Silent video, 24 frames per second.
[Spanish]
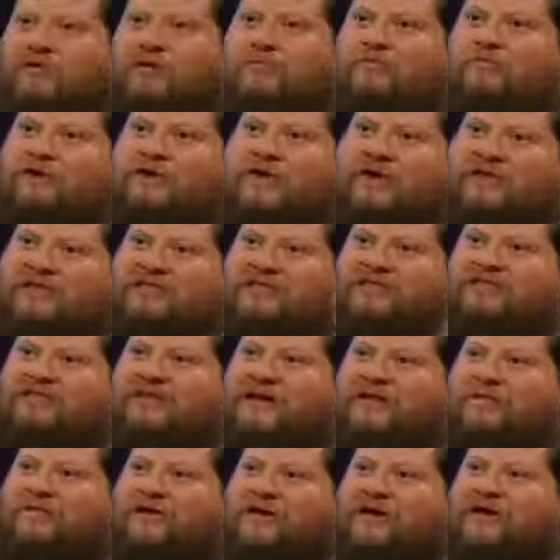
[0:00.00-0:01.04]
que una mujer se iba
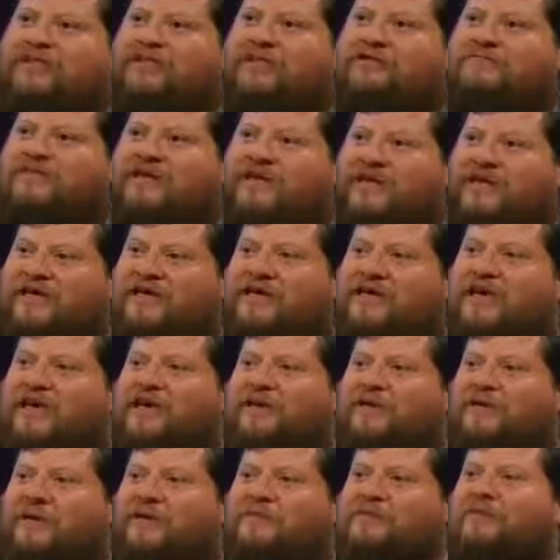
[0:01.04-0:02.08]
a enamorar de mí
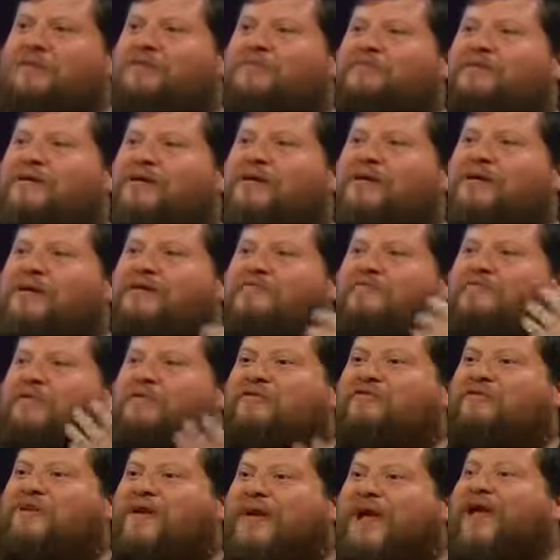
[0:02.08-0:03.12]
eh, por, mi,
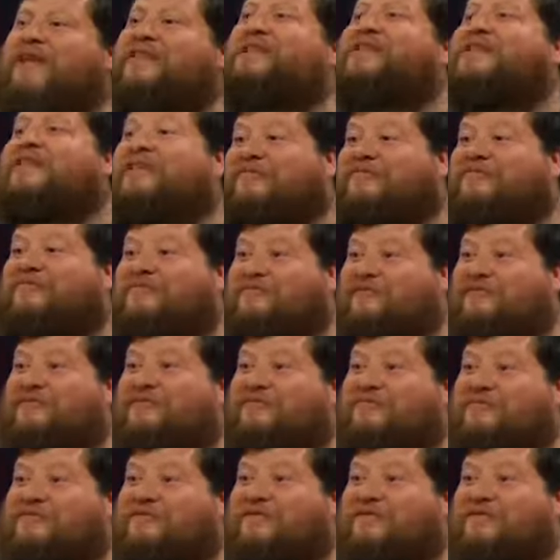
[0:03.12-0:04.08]
por mi arte en fondo.